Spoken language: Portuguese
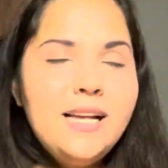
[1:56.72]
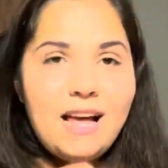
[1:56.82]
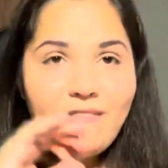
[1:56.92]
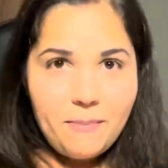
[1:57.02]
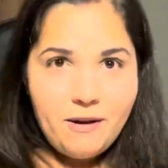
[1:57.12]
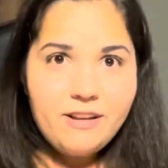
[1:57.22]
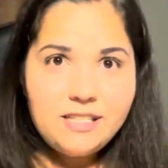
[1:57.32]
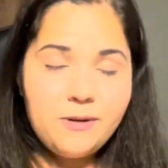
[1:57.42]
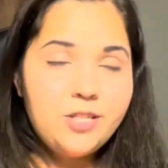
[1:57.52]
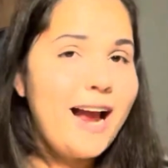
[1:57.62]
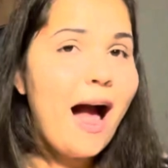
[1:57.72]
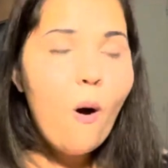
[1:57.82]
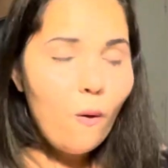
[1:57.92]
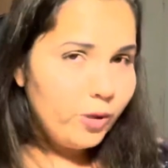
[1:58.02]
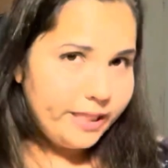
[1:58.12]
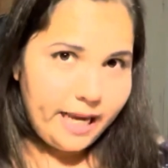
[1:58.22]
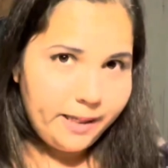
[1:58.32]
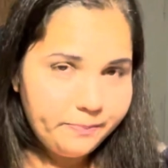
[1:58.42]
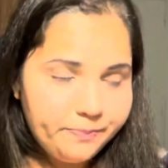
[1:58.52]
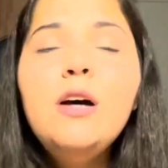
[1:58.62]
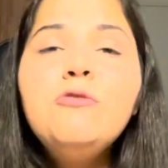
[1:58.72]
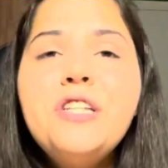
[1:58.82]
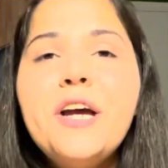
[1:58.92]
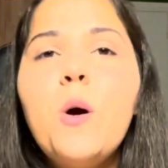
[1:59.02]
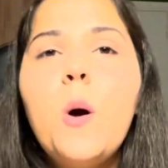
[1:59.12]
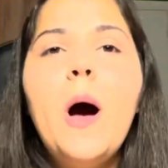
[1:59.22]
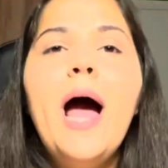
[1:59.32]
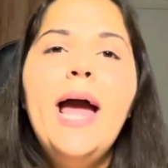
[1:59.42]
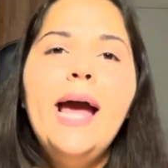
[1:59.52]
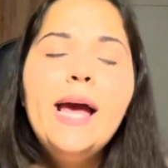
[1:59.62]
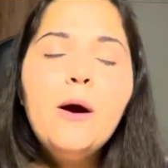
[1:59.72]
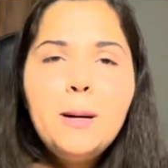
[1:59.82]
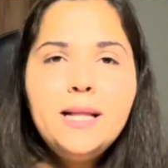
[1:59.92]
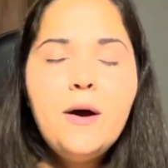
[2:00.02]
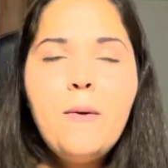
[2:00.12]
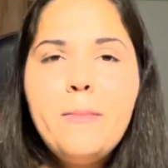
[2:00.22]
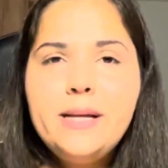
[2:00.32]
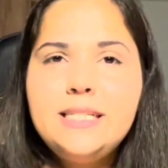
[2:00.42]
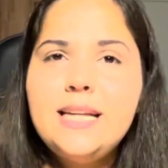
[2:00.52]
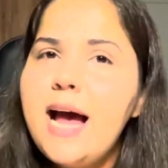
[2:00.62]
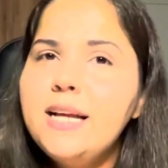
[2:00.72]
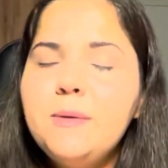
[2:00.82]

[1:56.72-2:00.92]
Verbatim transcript: Estava previsto pra chegar ontem. Não chegou. Eu mandei uma mensagem